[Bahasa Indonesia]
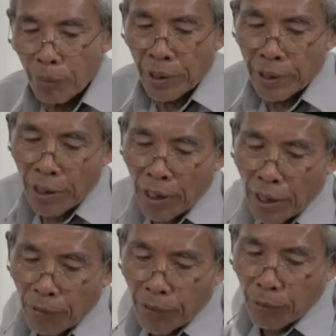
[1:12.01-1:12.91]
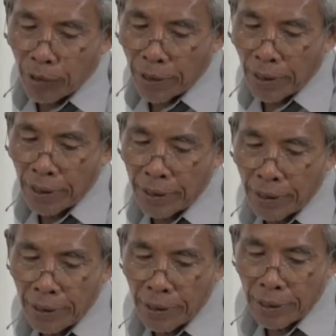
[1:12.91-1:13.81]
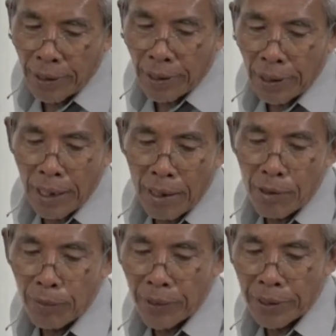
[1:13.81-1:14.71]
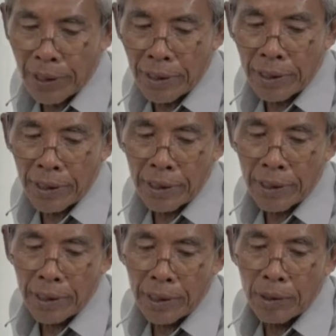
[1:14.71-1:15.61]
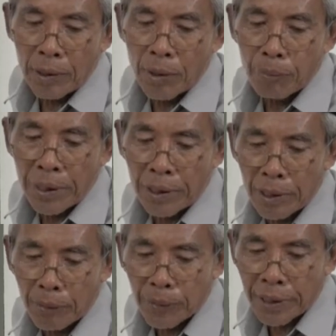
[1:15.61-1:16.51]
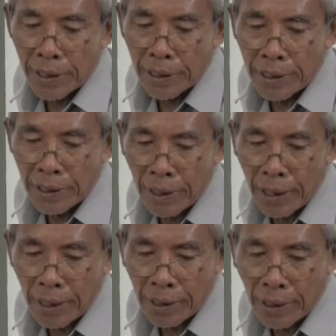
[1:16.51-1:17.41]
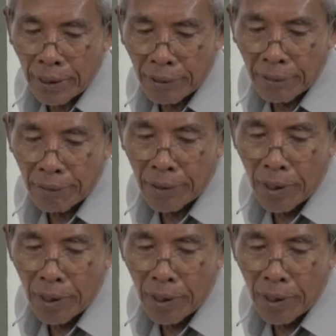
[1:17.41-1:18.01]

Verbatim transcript: Bihilal fil tadi kelawan bedane mendem sing jinaragan